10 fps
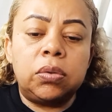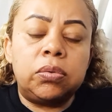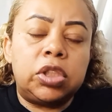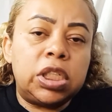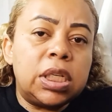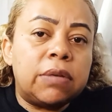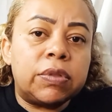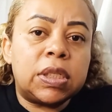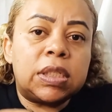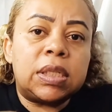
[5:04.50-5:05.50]
no dia,
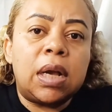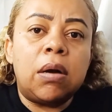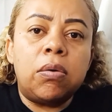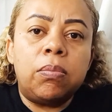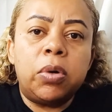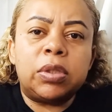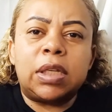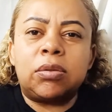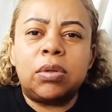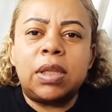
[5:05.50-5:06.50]
você se arrumou,
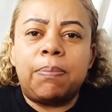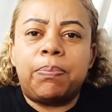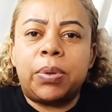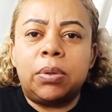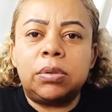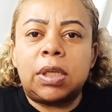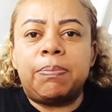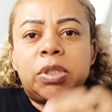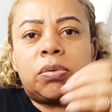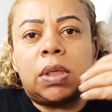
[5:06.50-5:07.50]
tá toda pronta, a
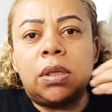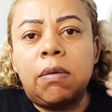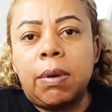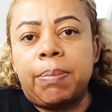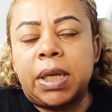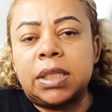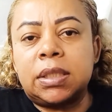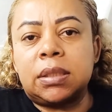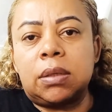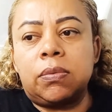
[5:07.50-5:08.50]
pessoa não
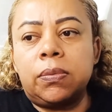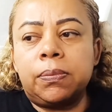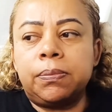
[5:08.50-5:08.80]
apareceu.